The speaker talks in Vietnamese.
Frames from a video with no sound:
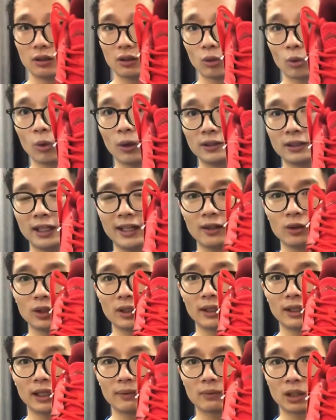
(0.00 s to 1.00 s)
quá rẻ luôn
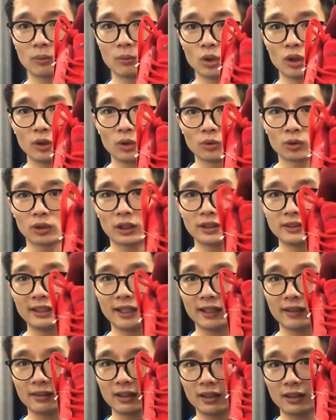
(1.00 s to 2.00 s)
anh em nào mua Hùng còn thấy
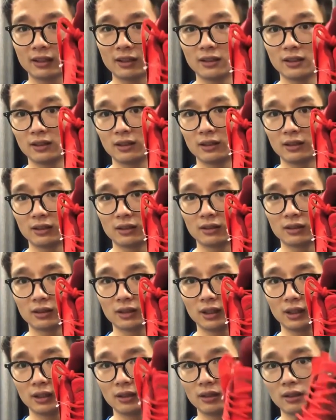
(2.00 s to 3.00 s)
rẻ nữa nè
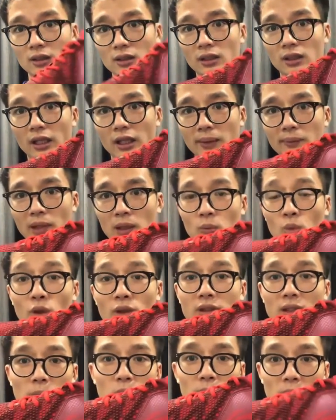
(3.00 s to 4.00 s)
đấy thì anh em nào muốn
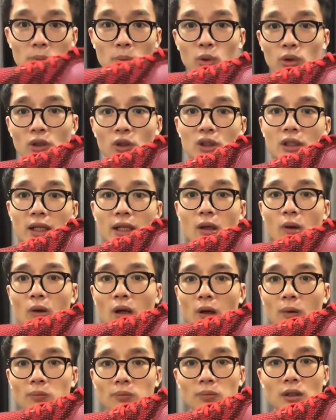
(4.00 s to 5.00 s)
sắm cho mình một đôi giày cầu
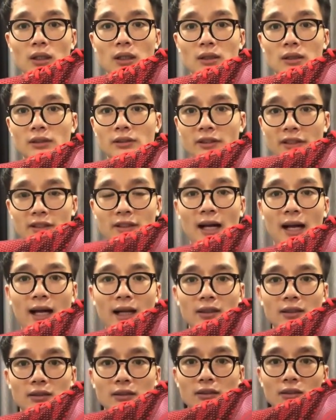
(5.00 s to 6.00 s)
lông chính
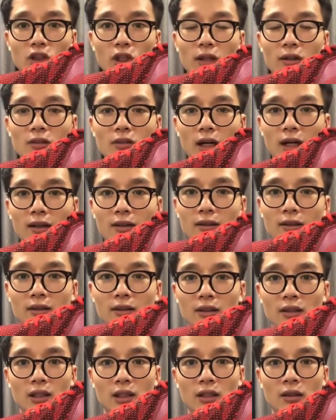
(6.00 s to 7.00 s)
hãng chất lượng
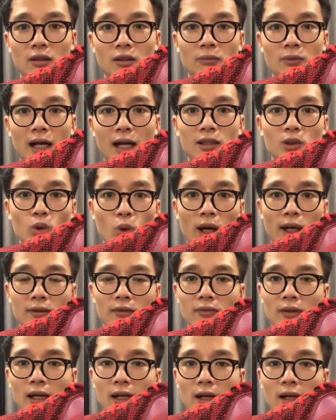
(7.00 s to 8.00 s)
an toàn
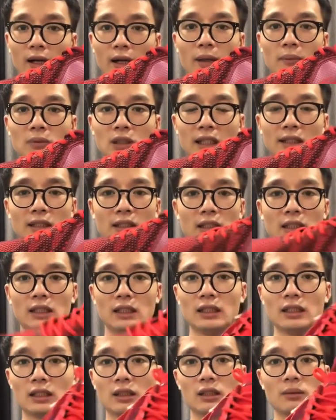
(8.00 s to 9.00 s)
và êm chân
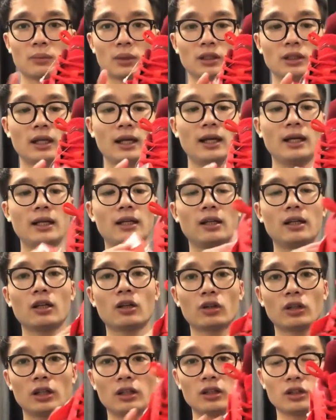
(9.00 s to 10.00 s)
thì mọi người hãy
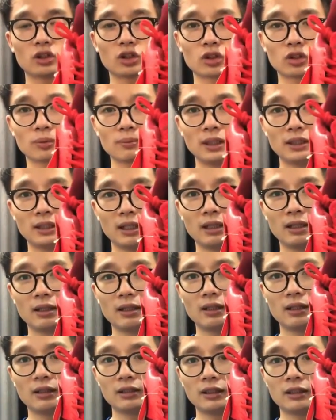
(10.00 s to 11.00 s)
có thể lựa chọn cho mình nhá.
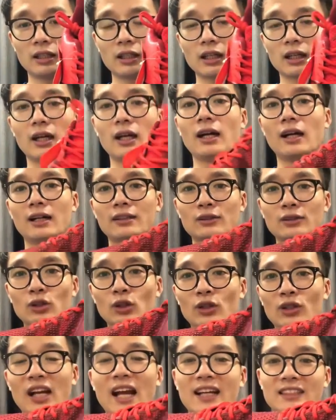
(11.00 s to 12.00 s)
chỉ tiếc là
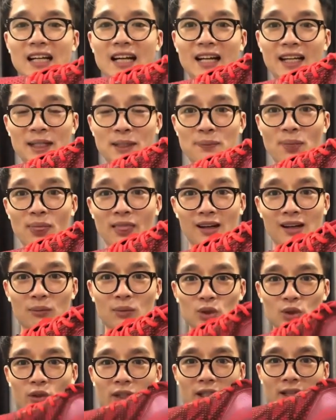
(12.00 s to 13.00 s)
nó lẻ sai nên là một
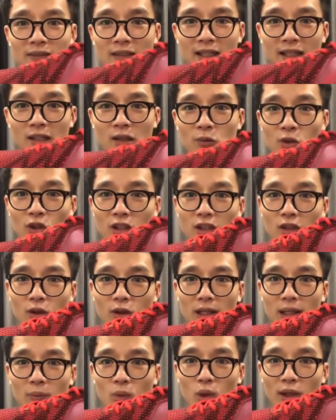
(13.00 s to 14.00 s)
số anh em sẽ không có cơ hội
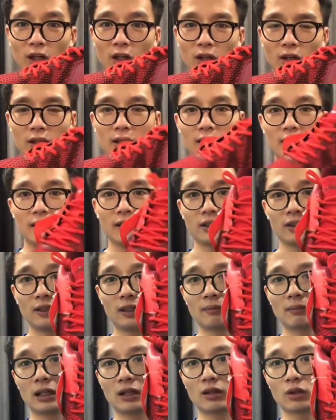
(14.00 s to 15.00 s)
để mua nó nhưng anh
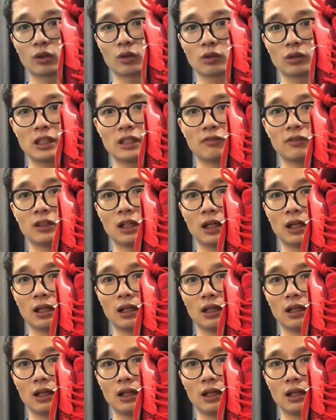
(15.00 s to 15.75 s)
em nào đi vừa